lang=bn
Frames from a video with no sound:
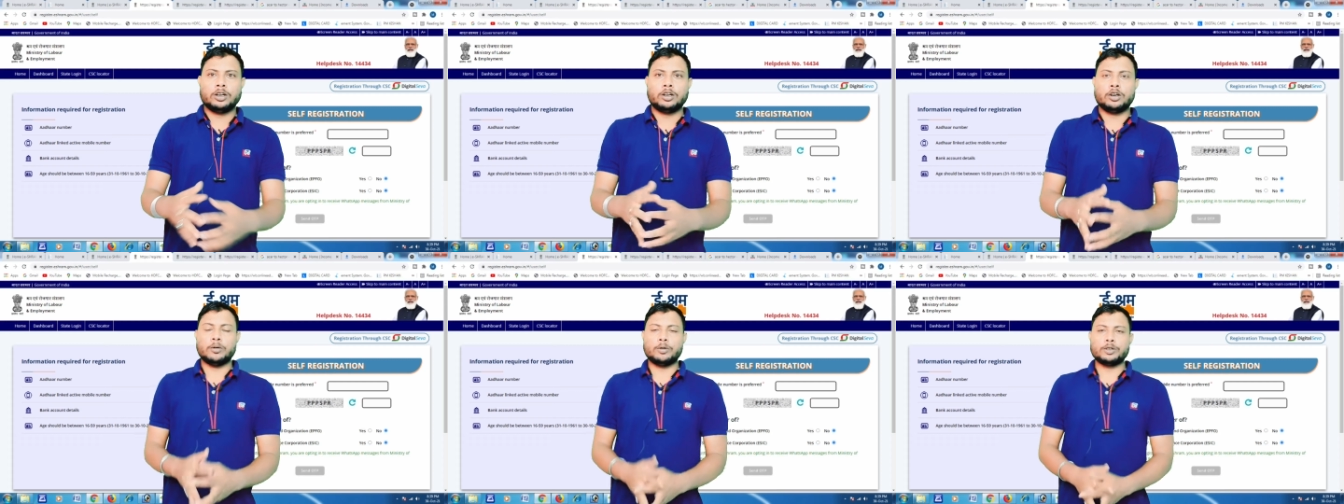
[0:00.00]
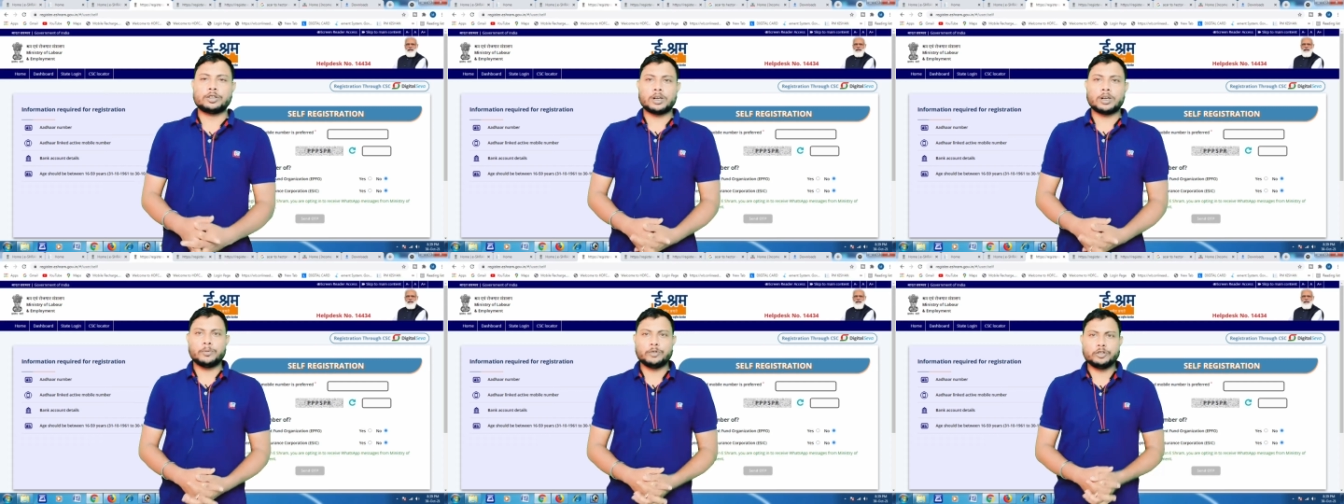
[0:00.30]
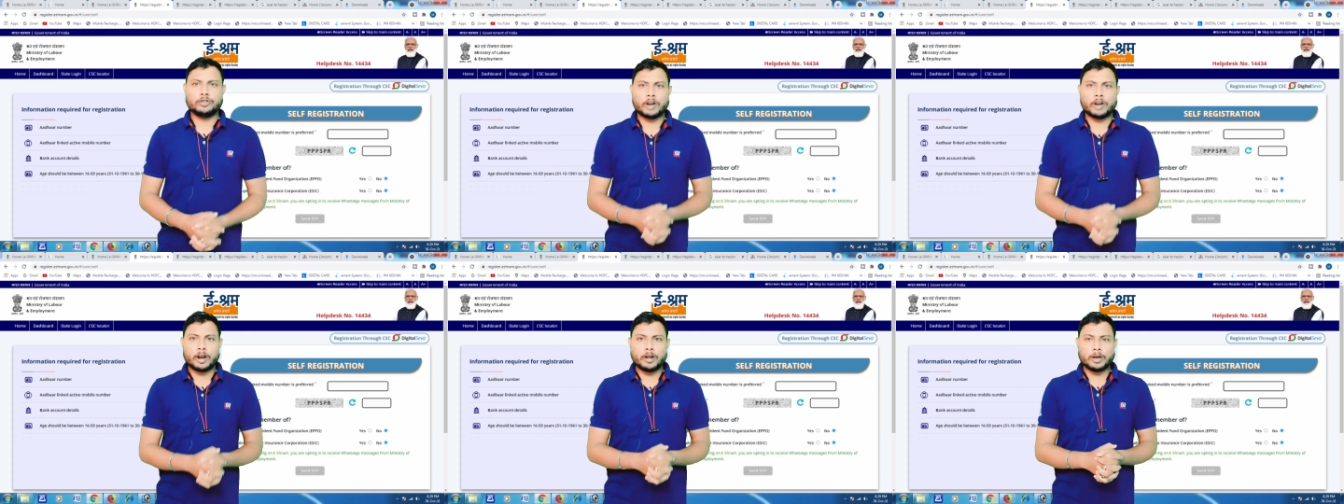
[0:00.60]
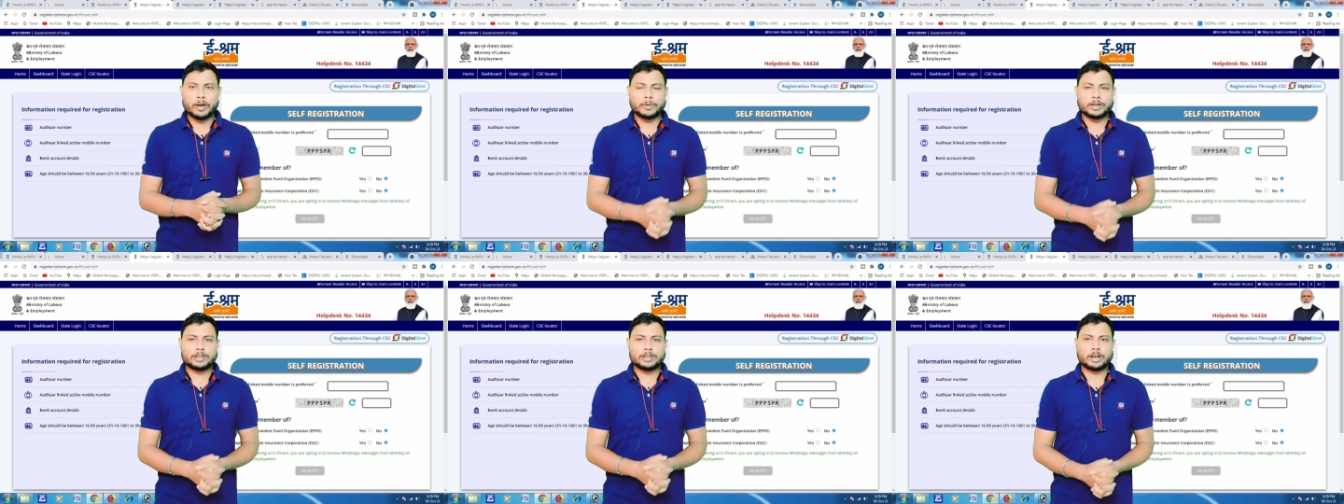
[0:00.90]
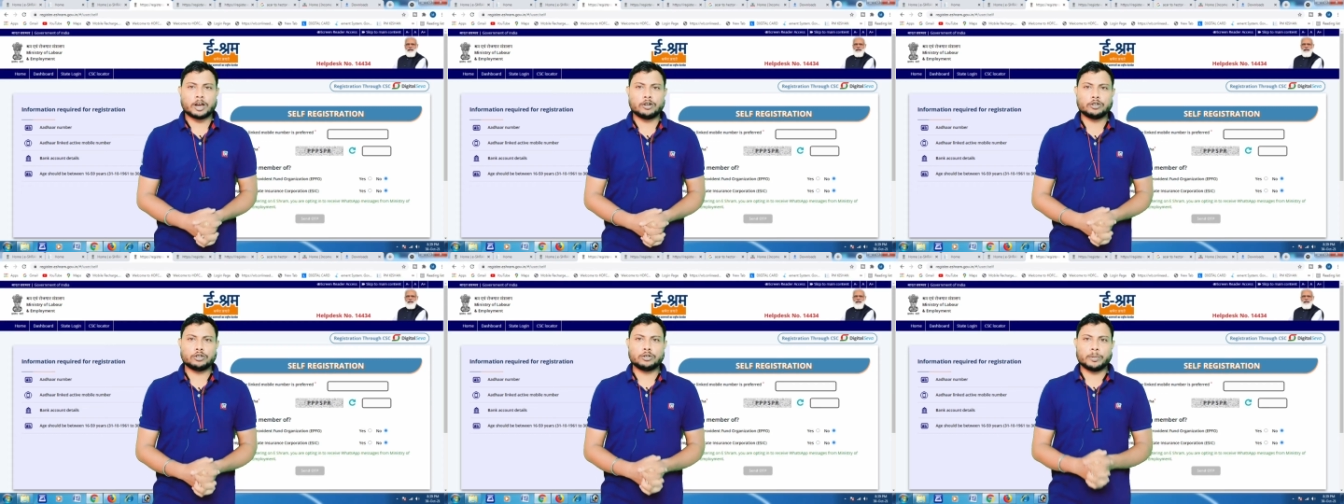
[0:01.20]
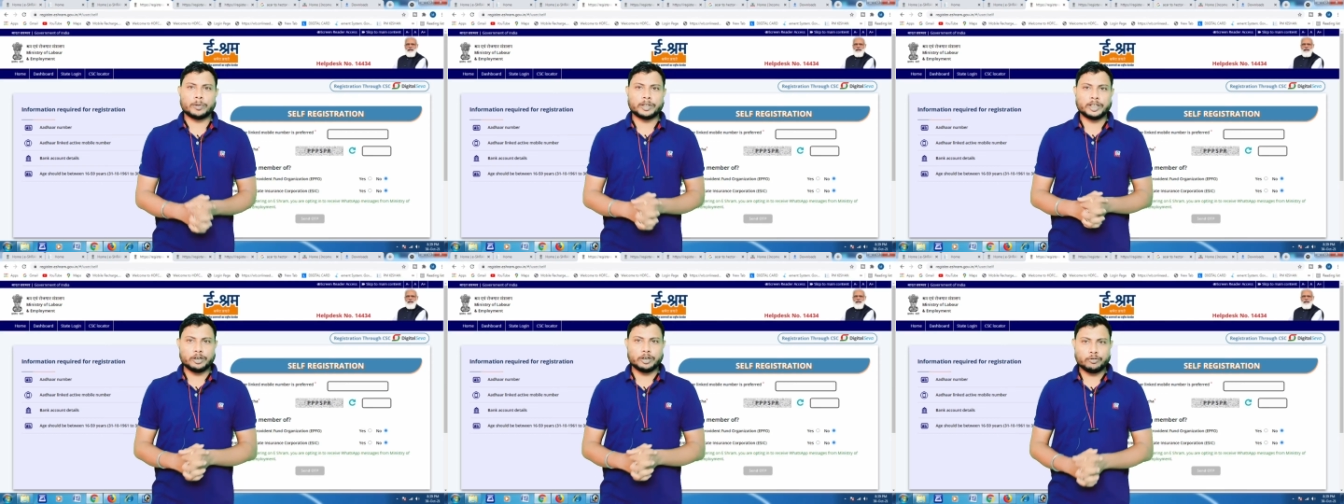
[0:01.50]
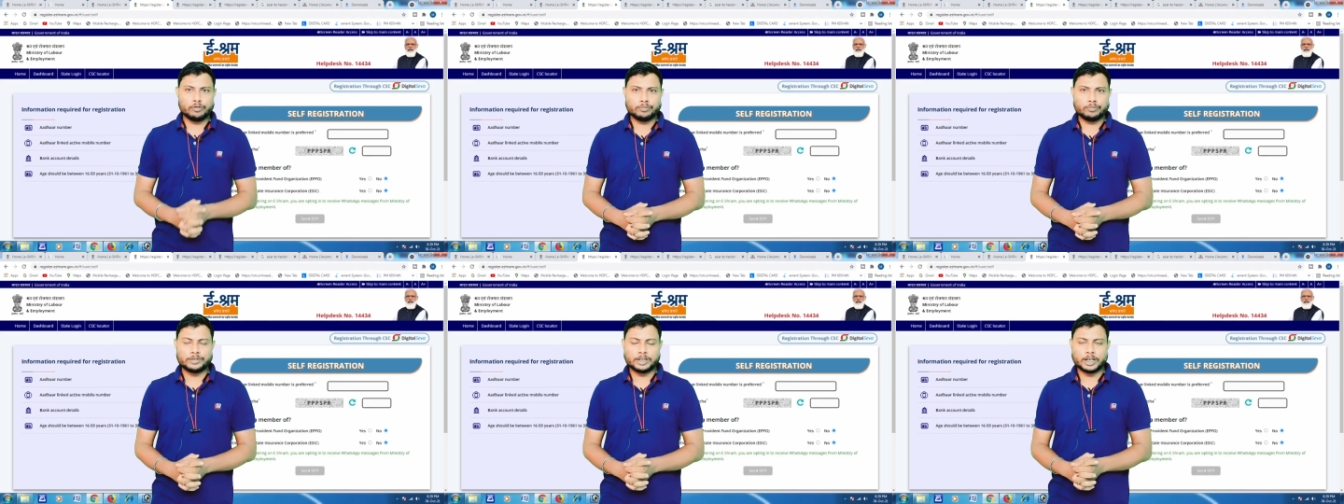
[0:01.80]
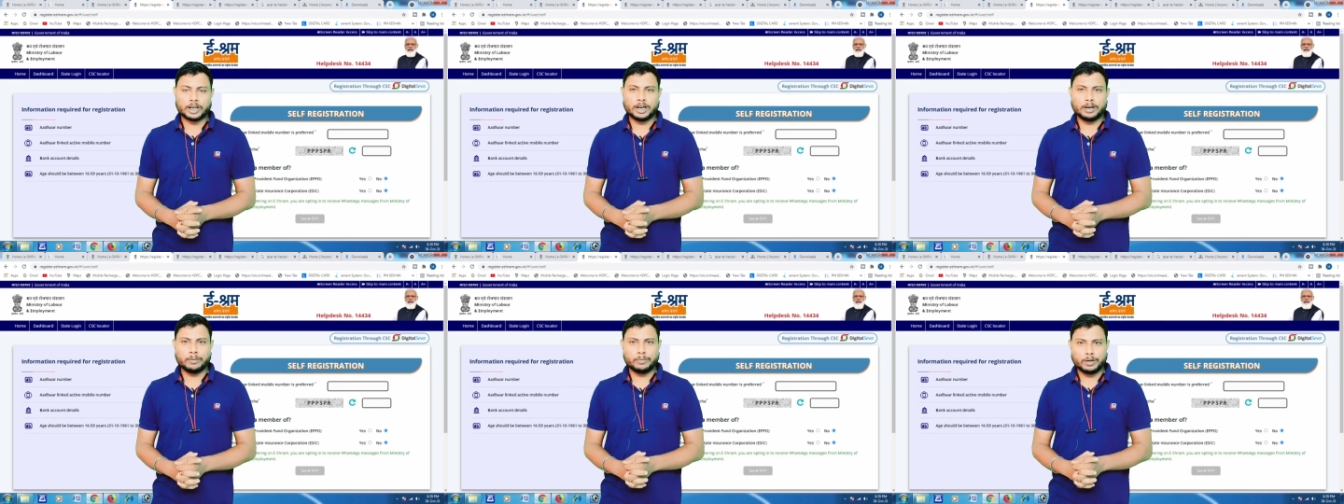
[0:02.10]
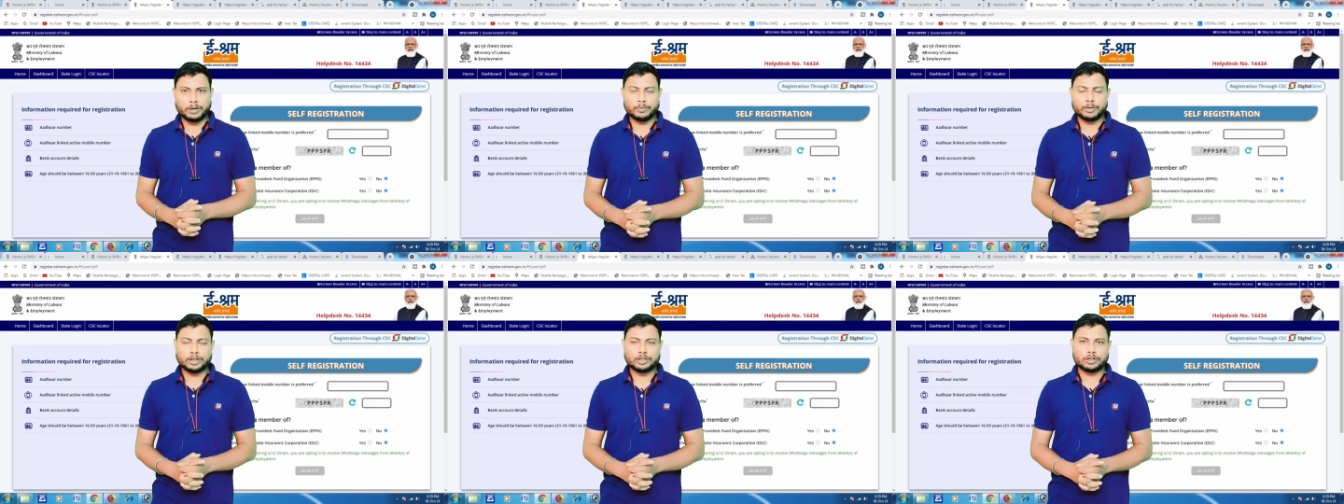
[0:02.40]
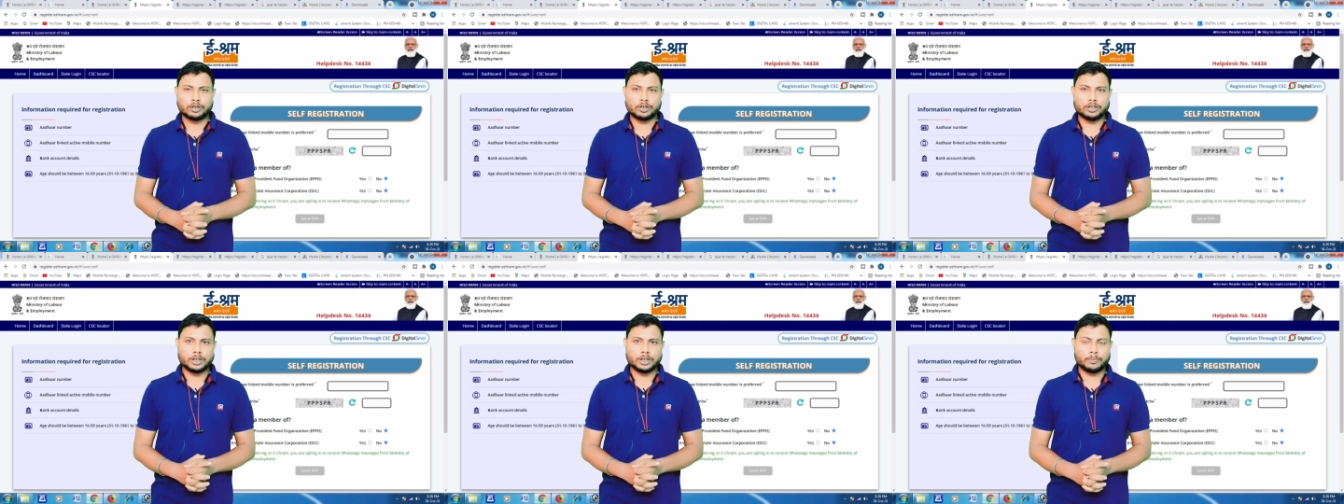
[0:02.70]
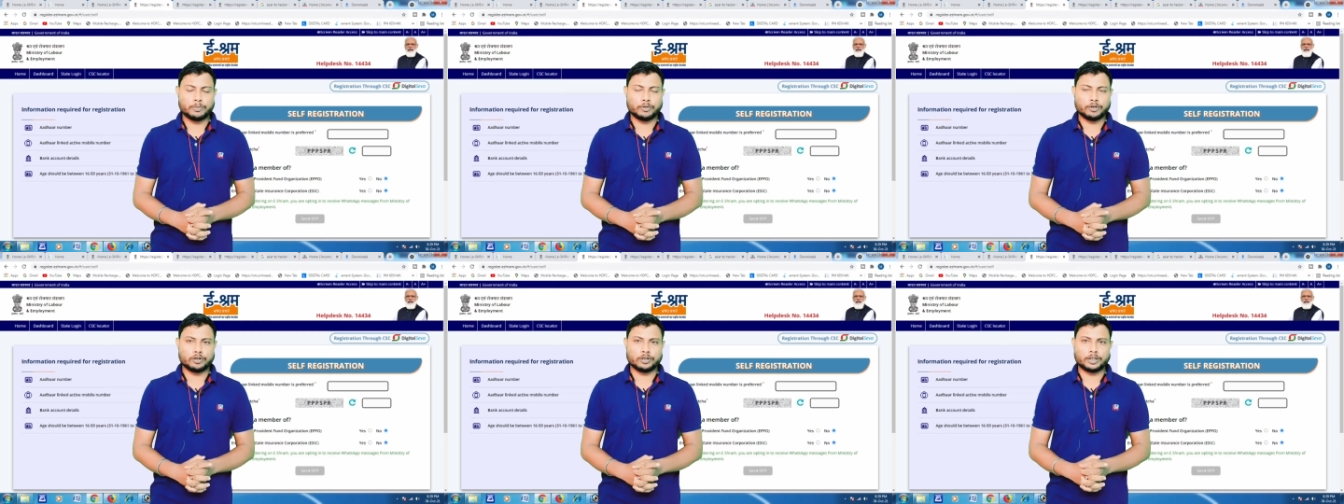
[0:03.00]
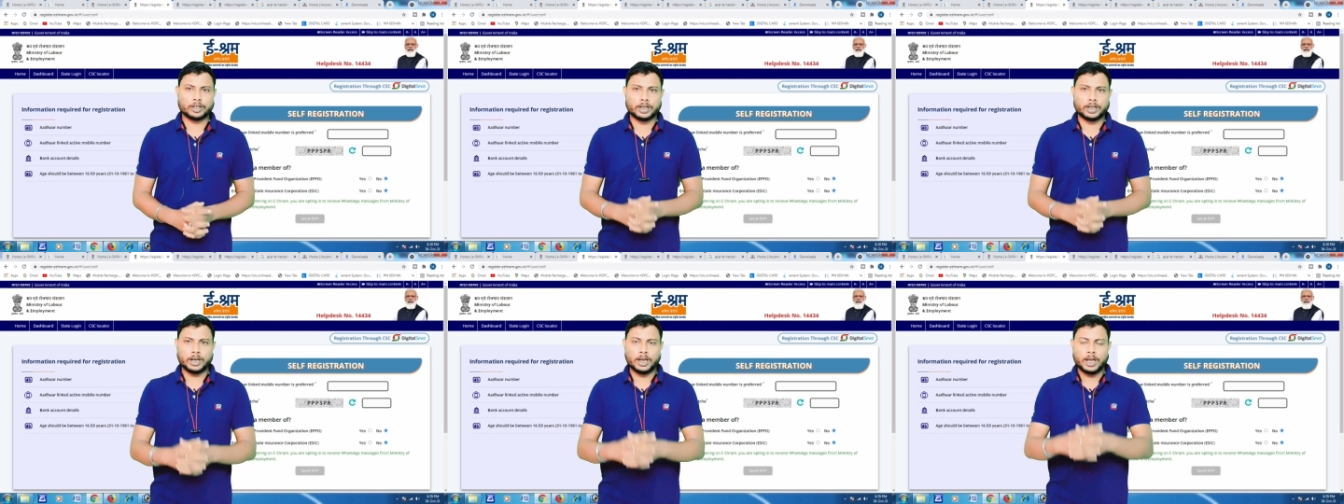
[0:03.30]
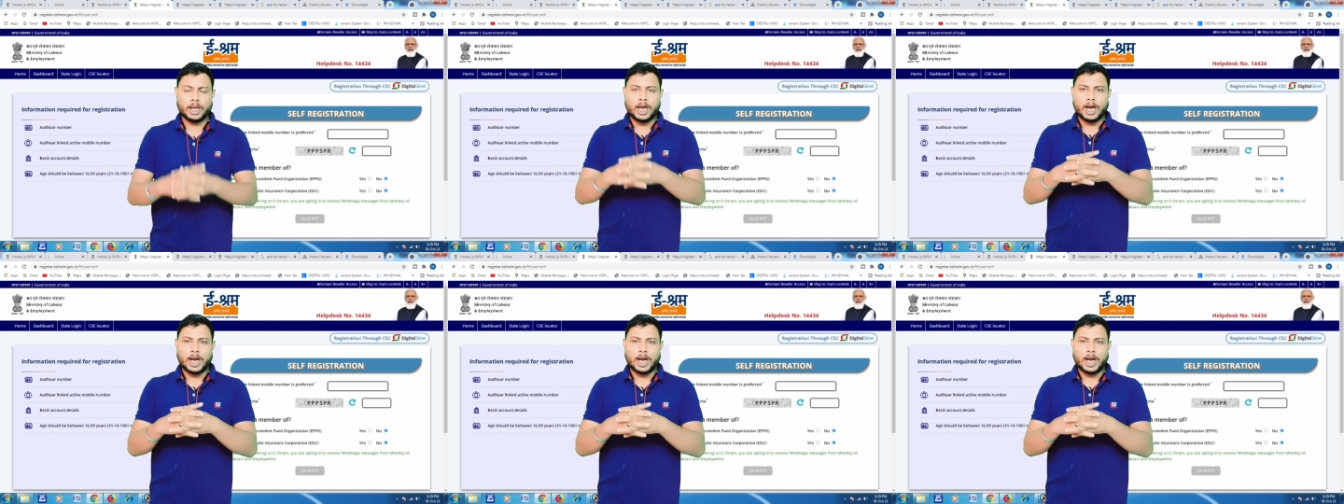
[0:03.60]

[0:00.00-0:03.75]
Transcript: নমস্কার বন্ধুরা আরও একবার স্বাগত আমাদের ইউটিউব চ্যানেল মিনময় সহজের পক্ষ থেকে